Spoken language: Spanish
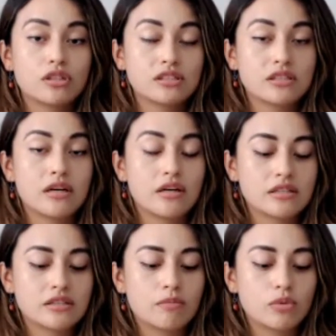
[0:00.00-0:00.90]
esta,
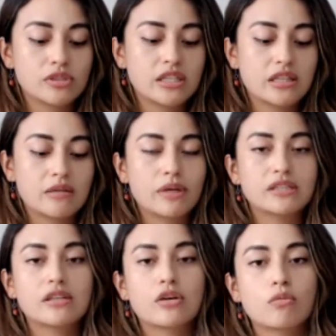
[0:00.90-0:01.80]
esta pulserita,
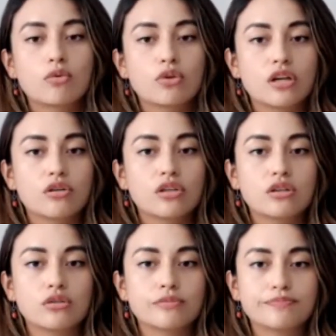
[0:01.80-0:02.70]
parece como un
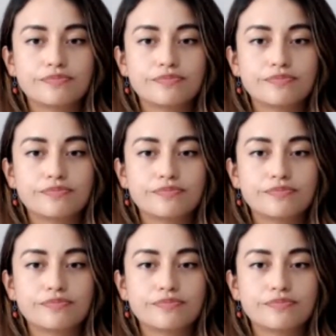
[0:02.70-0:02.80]
relojito.